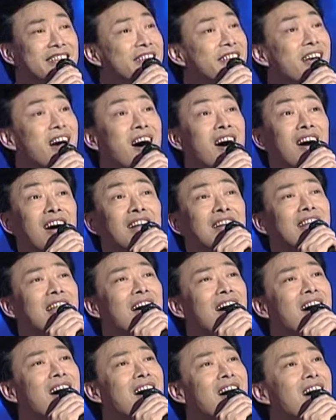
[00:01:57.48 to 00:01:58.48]
呀，
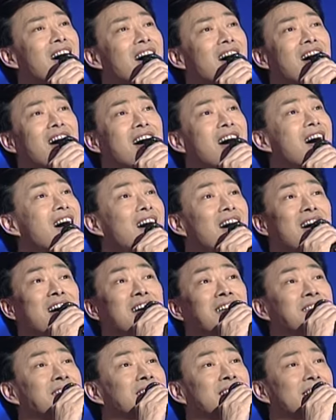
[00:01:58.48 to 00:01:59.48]
蓝
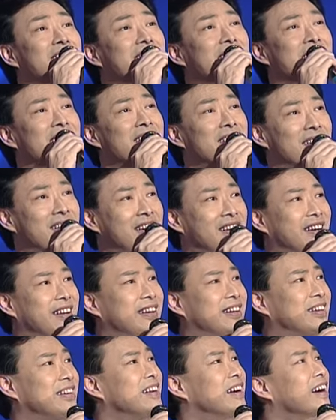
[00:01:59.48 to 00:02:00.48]
天，
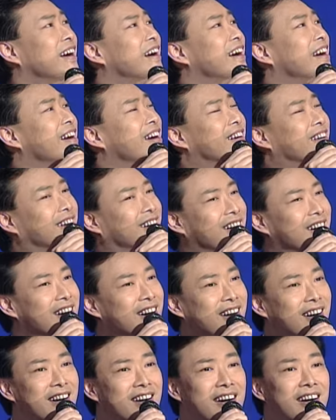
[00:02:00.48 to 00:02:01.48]

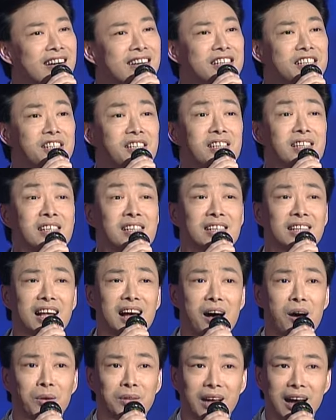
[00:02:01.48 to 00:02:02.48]
可知
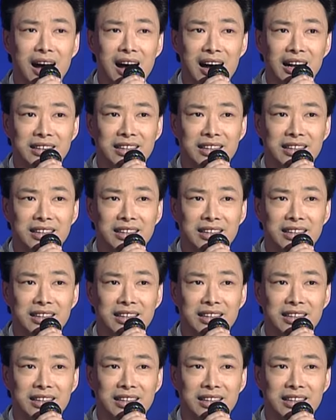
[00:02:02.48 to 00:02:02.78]
道他